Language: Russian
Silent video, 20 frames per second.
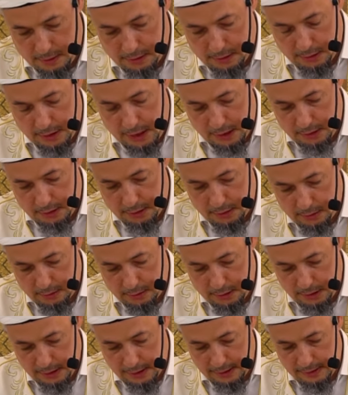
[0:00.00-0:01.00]
это наш
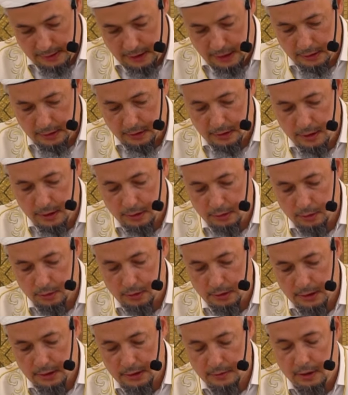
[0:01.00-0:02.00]
недостаток,
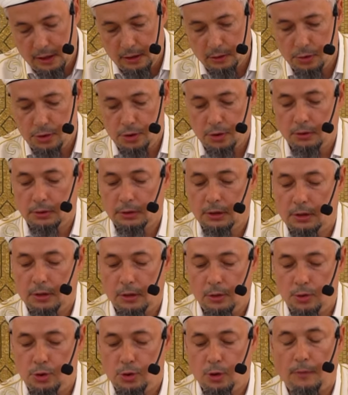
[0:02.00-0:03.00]
который назвали ученые
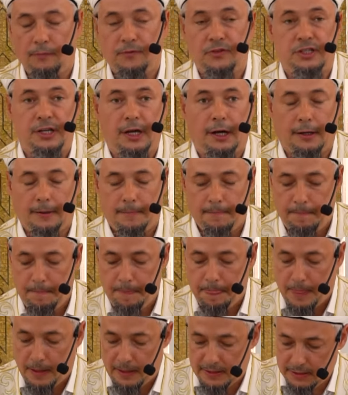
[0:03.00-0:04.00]
ключом всех
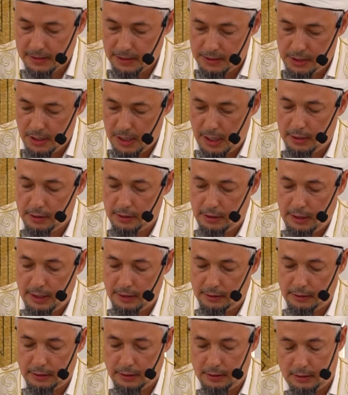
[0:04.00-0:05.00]
злодеяний.
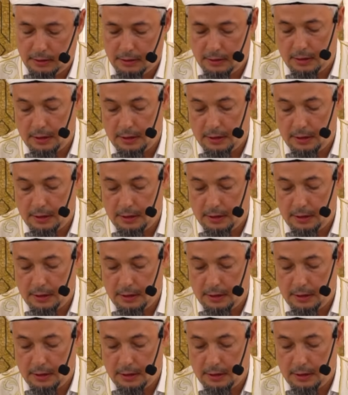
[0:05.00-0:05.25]
Это